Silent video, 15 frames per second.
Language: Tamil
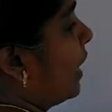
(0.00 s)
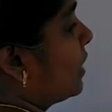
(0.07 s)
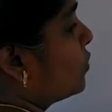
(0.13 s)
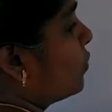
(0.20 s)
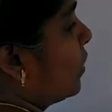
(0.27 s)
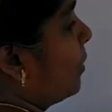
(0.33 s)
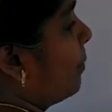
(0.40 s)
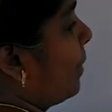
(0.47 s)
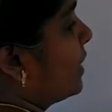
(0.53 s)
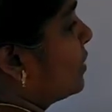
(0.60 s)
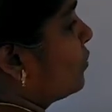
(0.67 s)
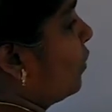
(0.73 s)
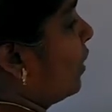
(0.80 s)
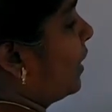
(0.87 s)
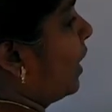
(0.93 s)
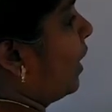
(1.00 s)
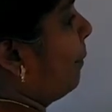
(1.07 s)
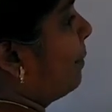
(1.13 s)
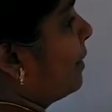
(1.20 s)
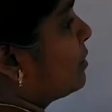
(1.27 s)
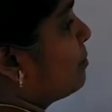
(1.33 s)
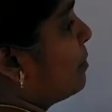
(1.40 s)
எக்ஸ் ஸ்கொயர் மைனஸ் ஒன் ஏ
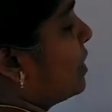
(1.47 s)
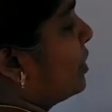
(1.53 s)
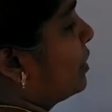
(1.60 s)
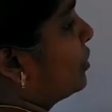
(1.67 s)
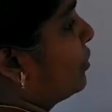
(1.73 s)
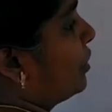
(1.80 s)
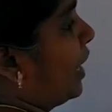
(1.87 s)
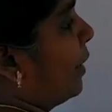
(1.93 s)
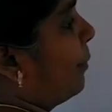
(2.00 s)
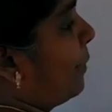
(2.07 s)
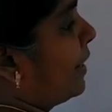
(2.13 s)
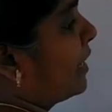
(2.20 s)
ப்ளஸ் பி இன்ட்டு ஏ